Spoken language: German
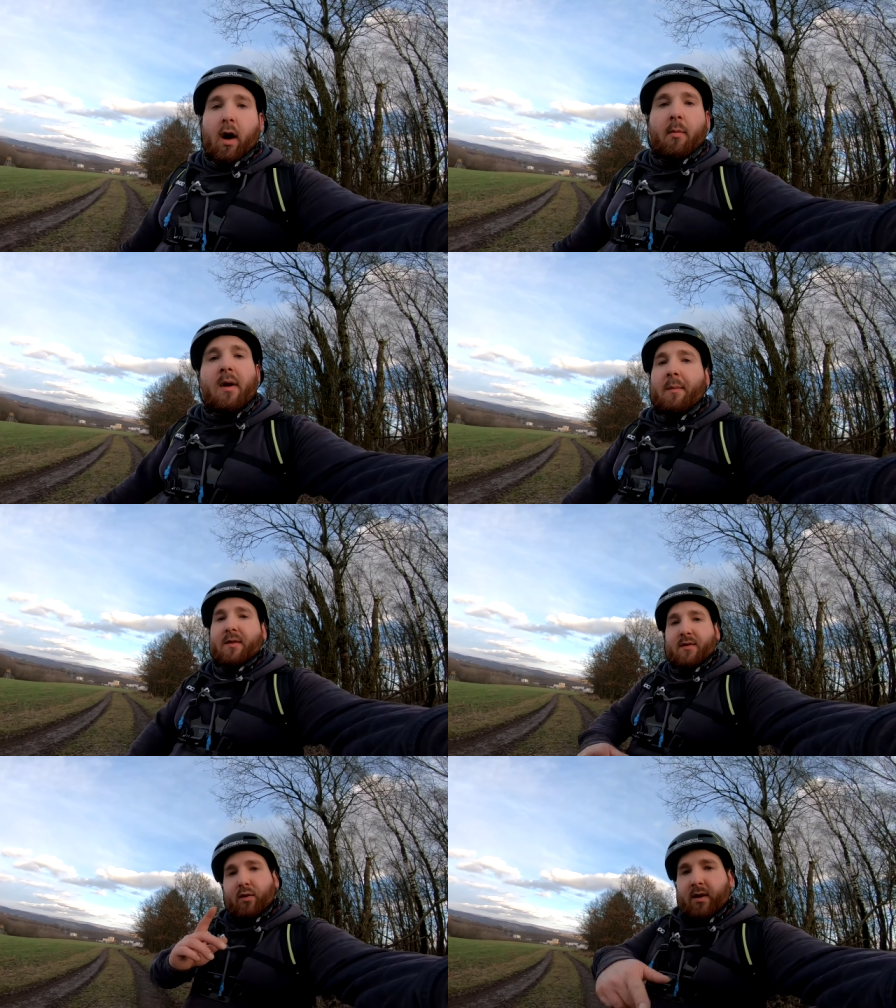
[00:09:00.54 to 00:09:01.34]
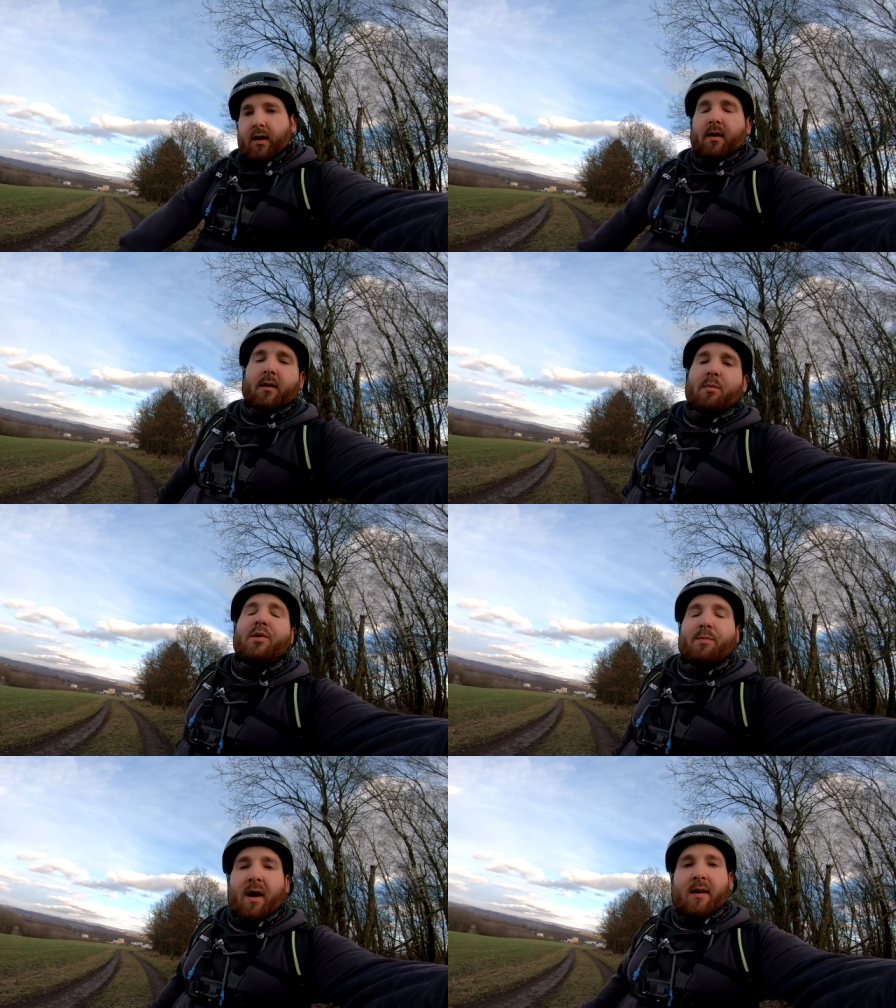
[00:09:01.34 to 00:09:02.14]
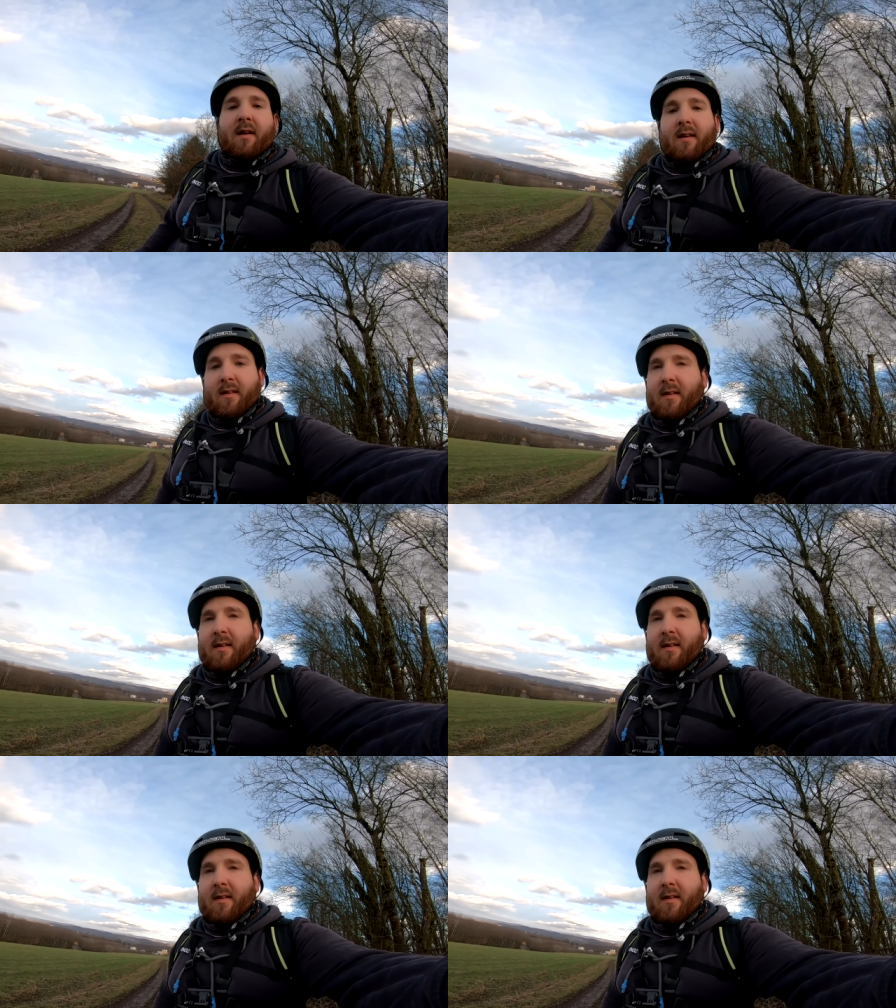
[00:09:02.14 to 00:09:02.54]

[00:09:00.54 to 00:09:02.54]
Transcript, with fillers: ja, bleibt gesund. Bis bald.